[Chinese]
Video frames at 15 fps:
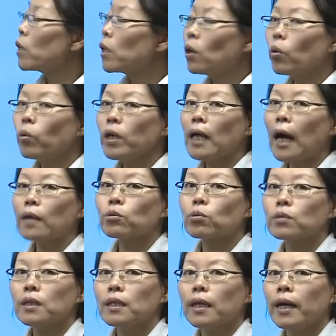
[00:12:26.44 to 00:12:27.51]
一个归纳
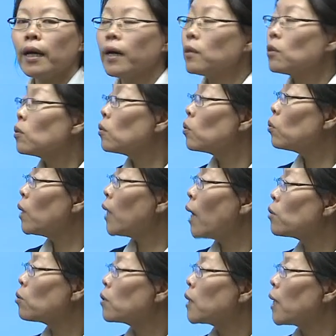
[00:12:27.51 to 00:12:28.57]
总结，归纳
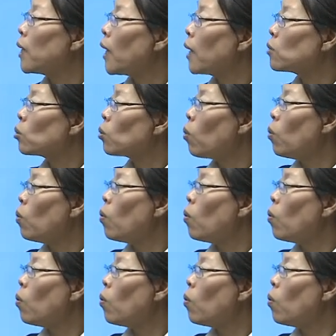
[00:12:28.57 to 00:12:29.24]
总结呢就通